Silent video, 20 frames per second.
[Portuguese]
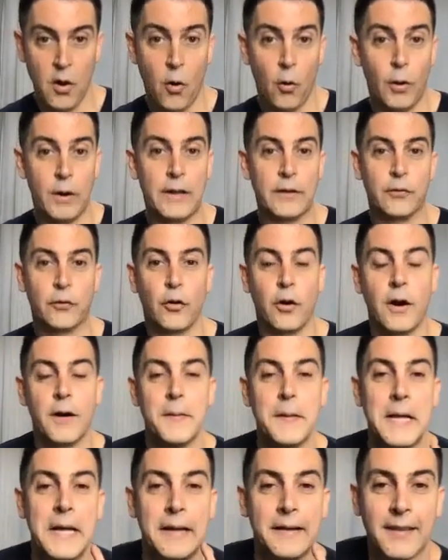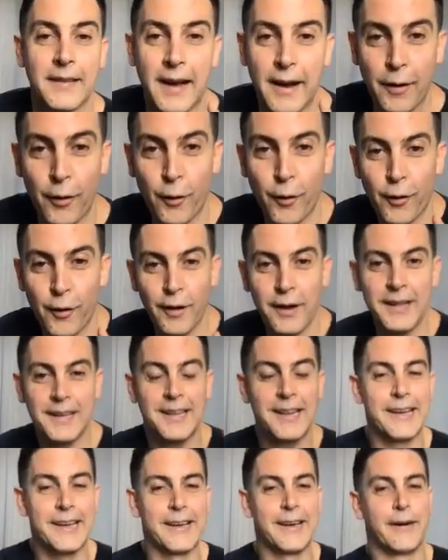Olha só, olha que
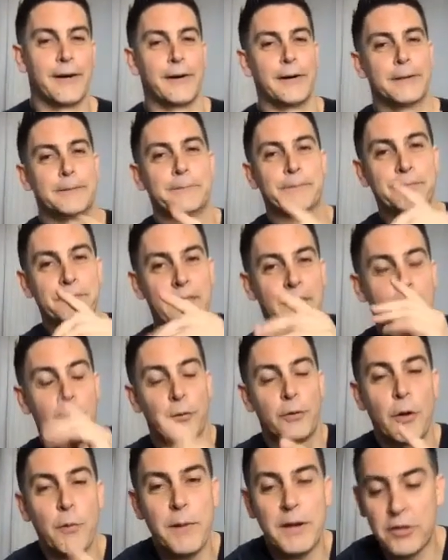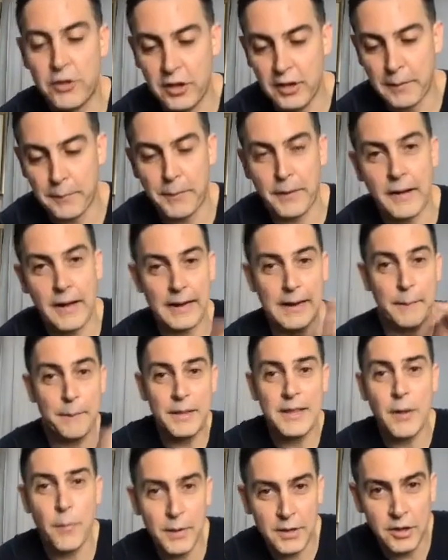legal. Eu dei uma dica, pra, acabei
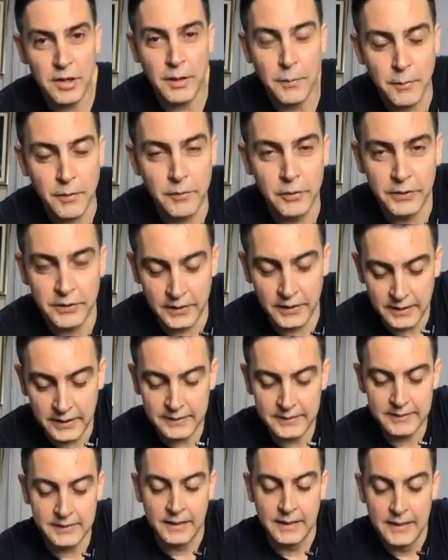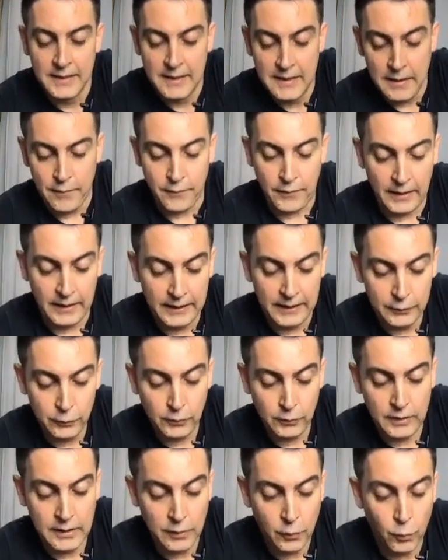de dar uma dica para vocês, falando
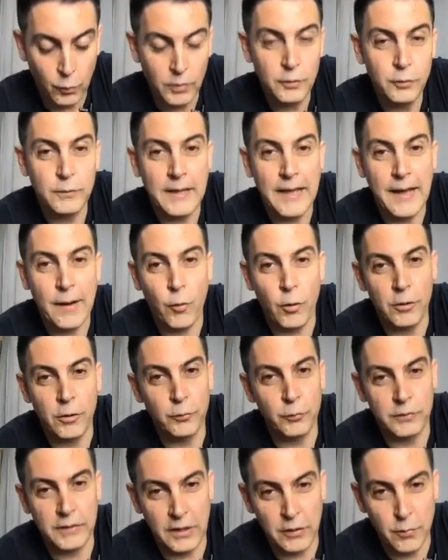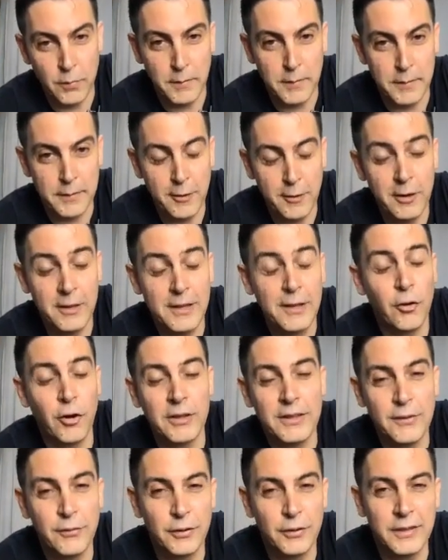que quando tem acorde com sétima maior, que
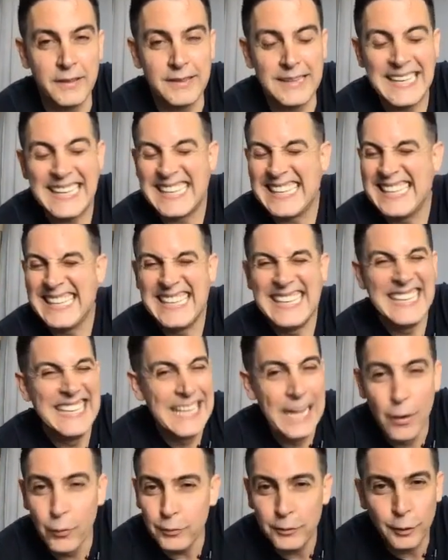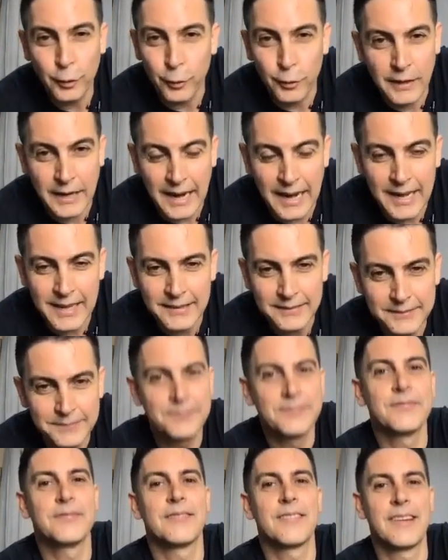nota que você tem que não tocar
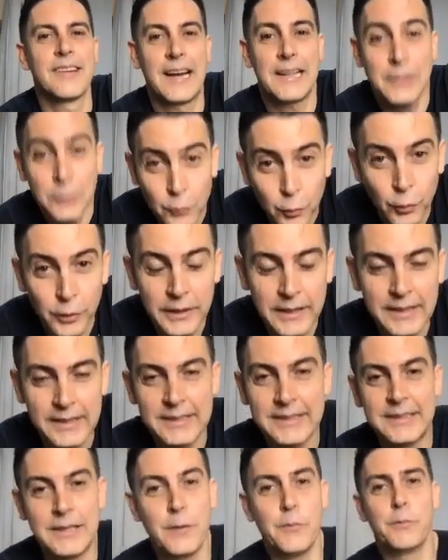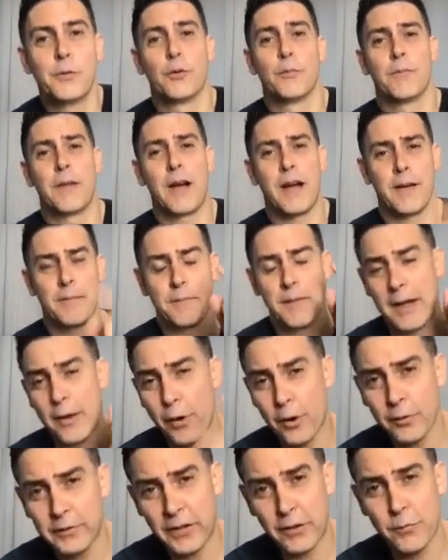a tônica. Então, meu,
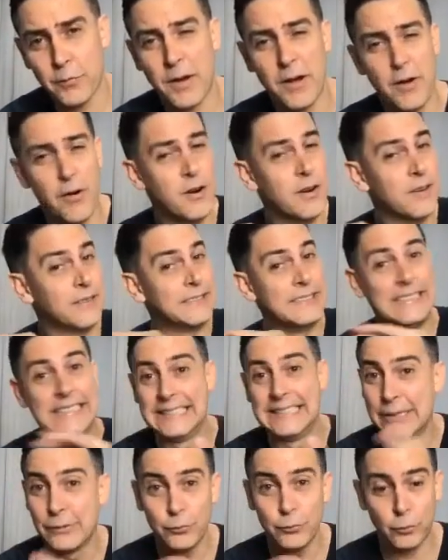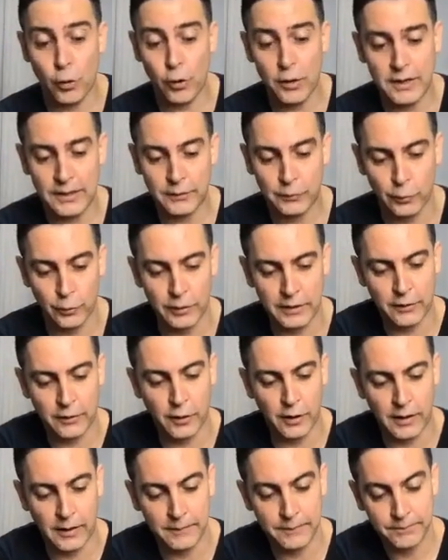maior com sétima maior, não toca a tônica,
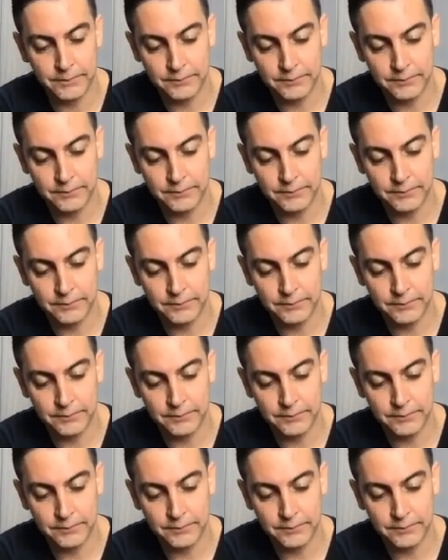ó.